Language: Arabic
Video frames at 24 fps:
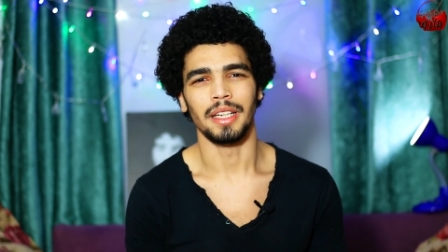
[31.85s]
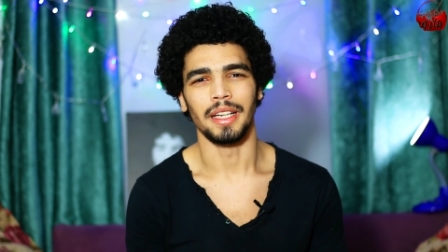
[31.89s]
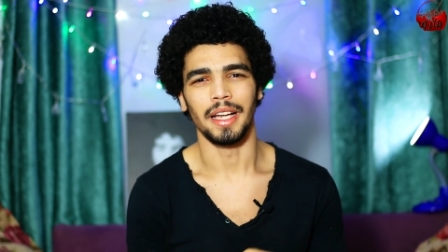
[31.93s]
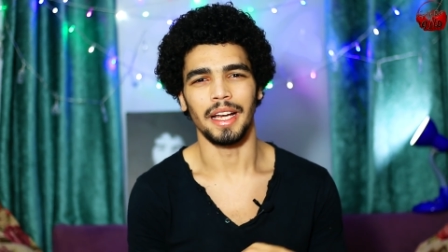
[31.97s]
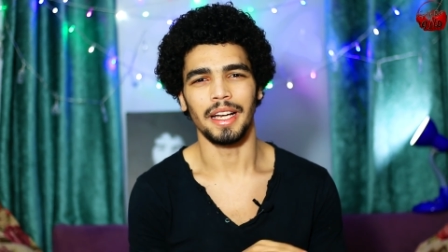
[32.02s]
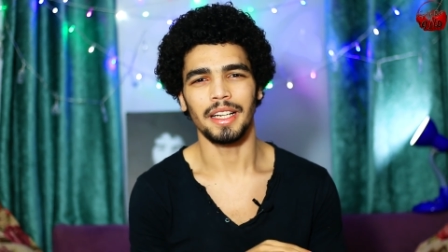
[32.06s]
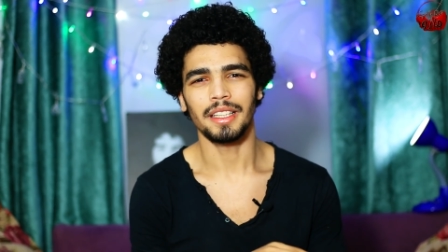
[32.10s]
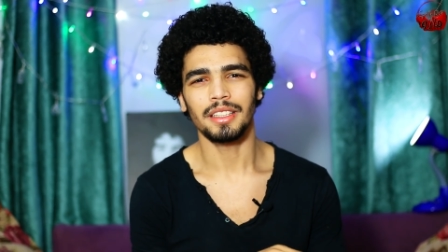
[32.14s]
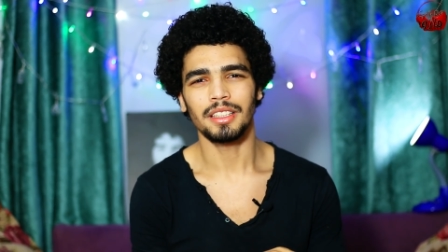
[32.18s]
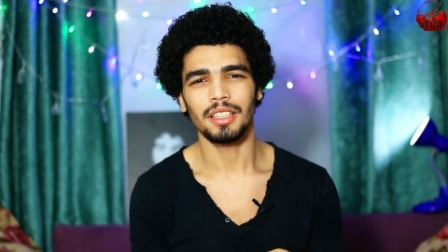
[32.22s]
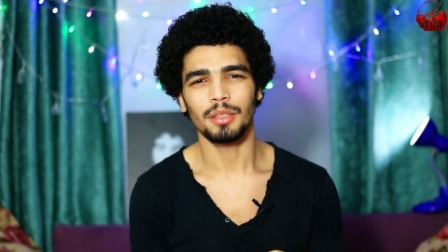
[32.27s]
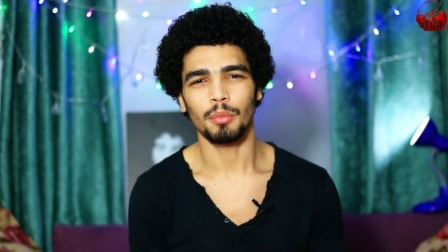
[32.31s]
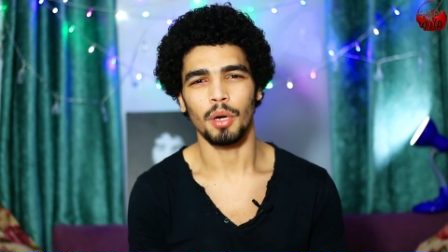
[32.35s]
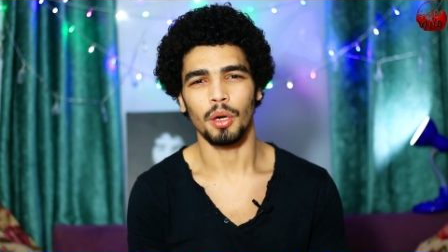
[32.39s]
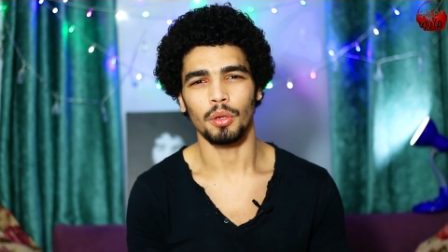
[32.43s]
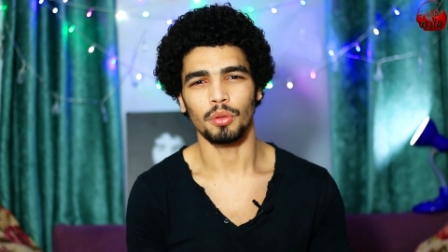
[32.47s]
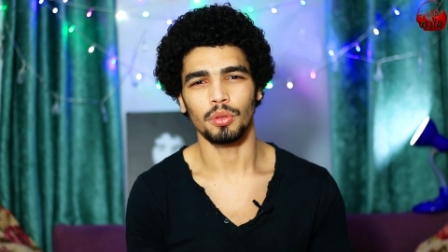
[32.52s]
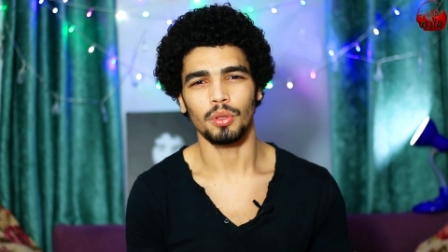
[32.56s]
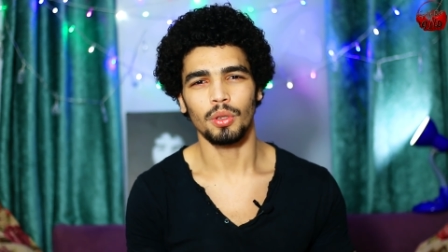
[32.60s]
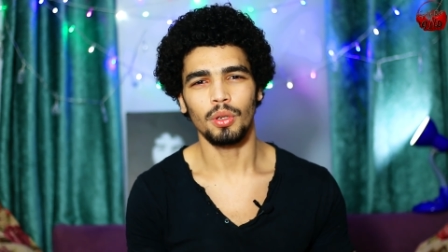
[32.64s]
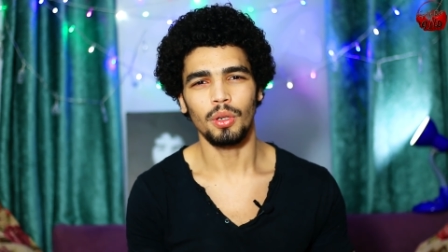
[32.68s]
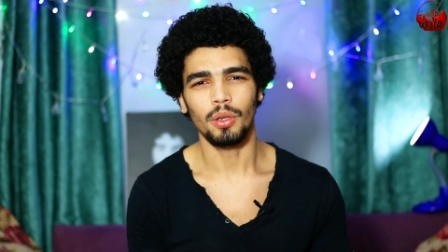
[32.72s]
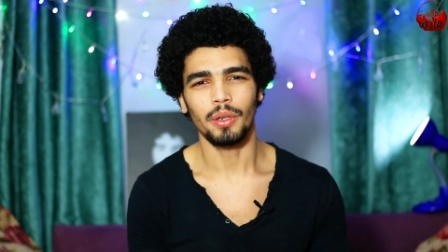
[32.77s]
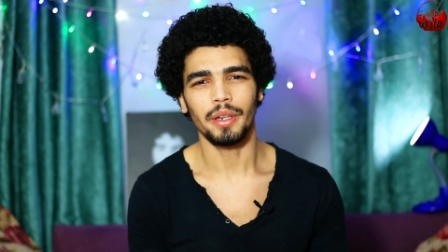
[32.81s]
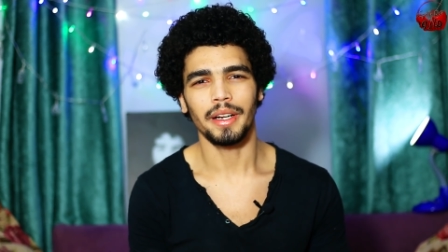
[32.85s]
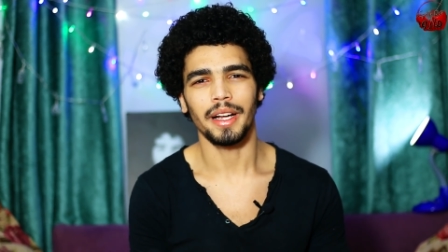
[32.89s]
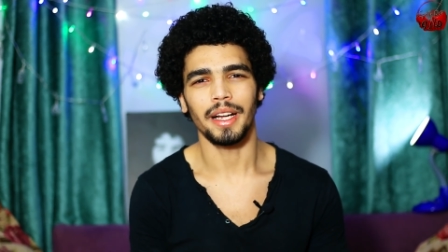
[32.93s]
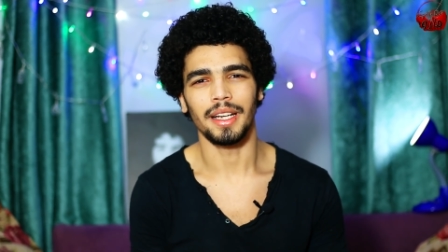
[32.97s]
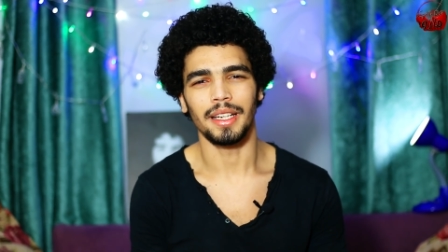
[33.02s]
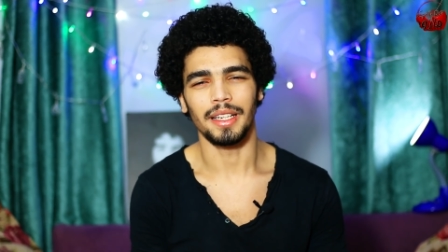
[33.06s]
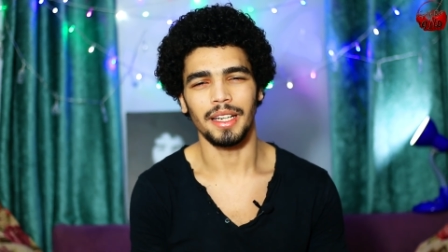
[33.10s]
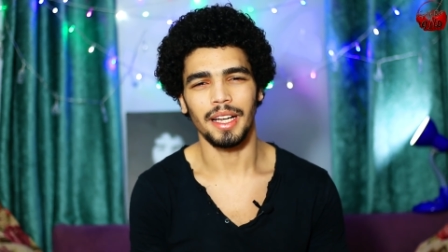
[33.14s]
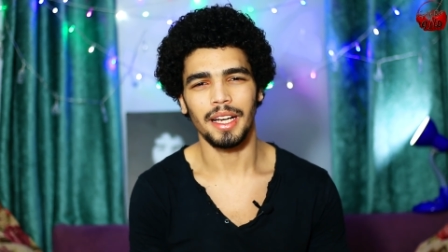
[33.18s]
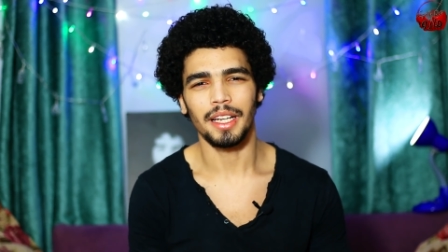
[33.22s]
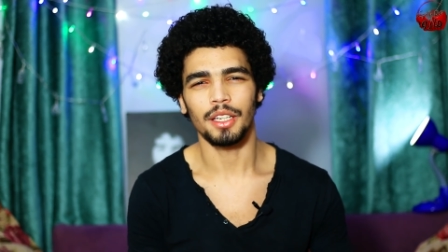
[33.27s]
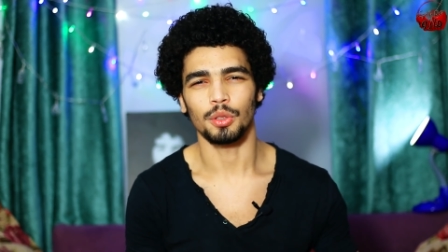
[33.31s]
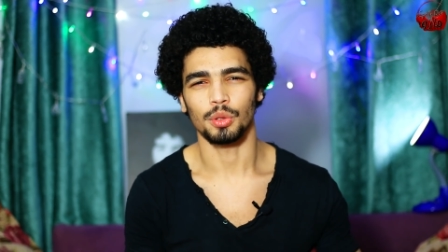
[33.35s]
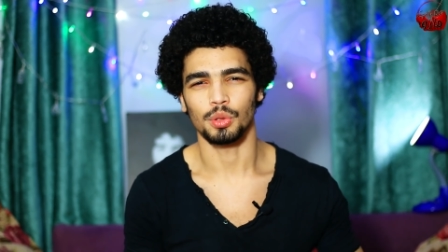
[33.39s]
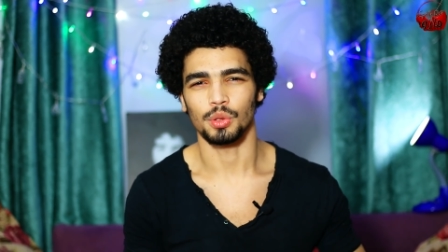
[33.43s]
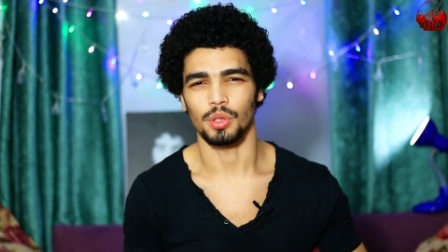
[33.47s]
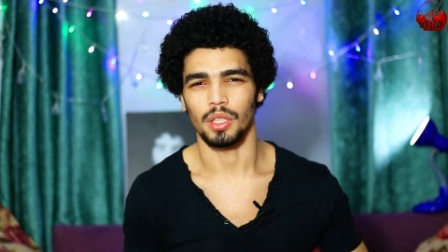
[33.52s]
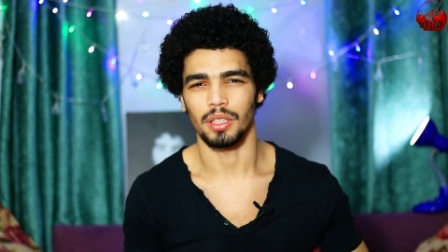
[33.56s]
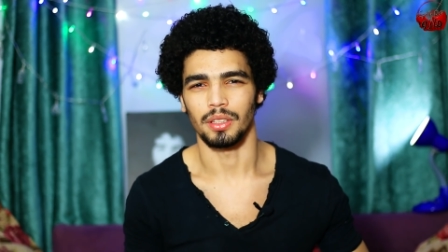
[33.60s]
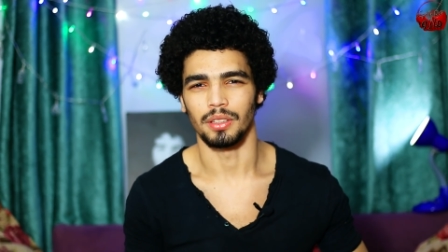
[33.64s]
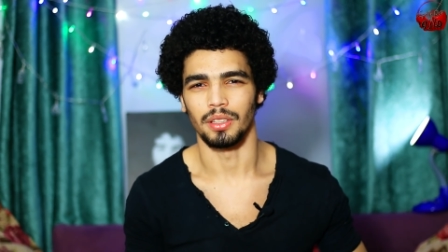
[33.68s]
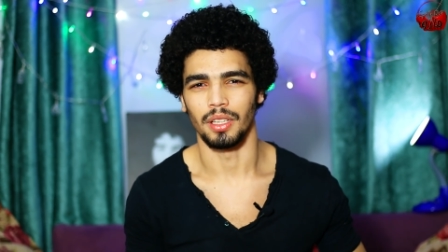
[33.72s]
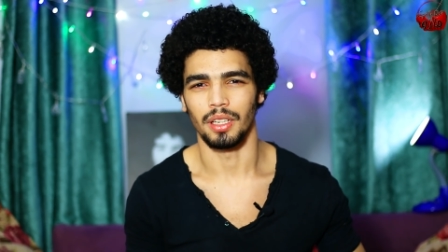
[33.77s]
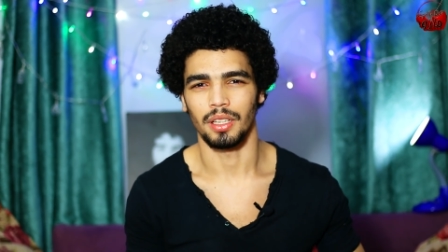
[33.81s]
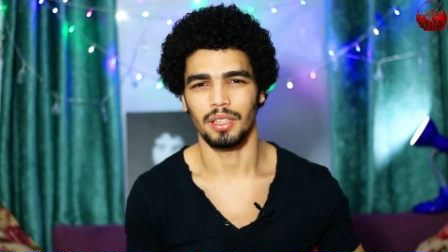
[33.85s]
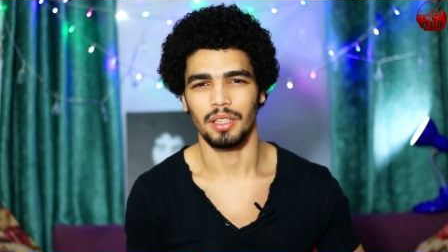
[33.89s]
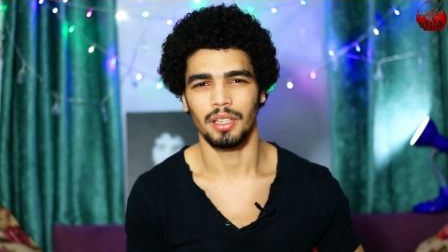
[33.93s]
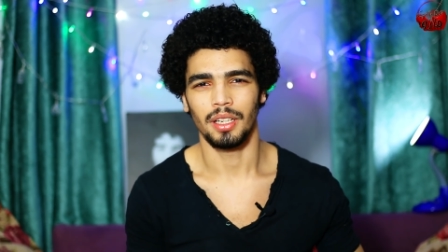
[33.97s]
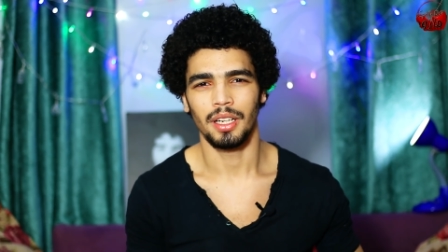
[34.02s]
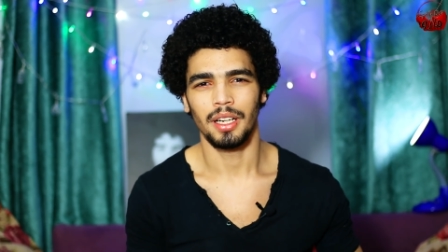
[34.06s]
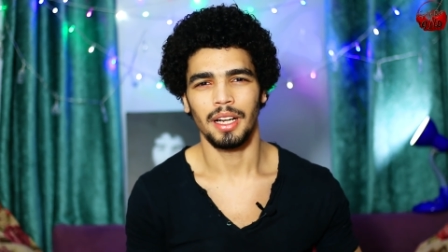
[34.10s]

لأن الموضوع كان لا يصدق